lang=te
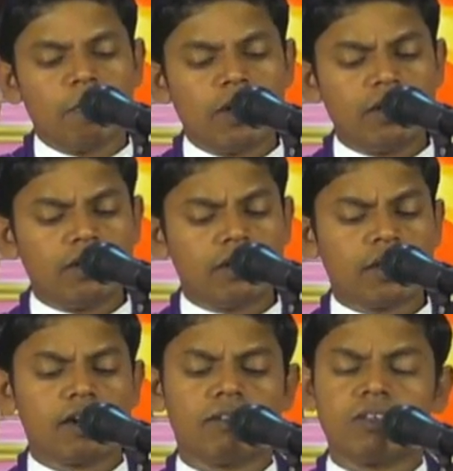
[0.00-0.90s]
మనిషి
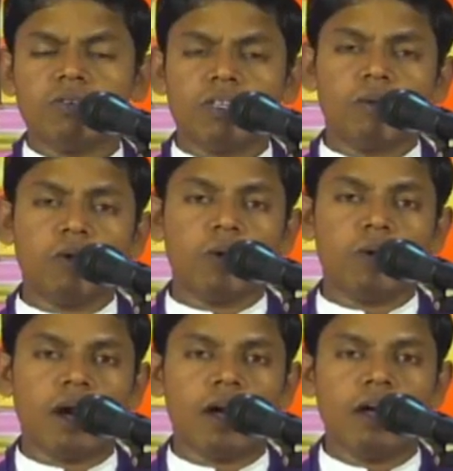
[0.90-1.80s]
తన జీవితంలోన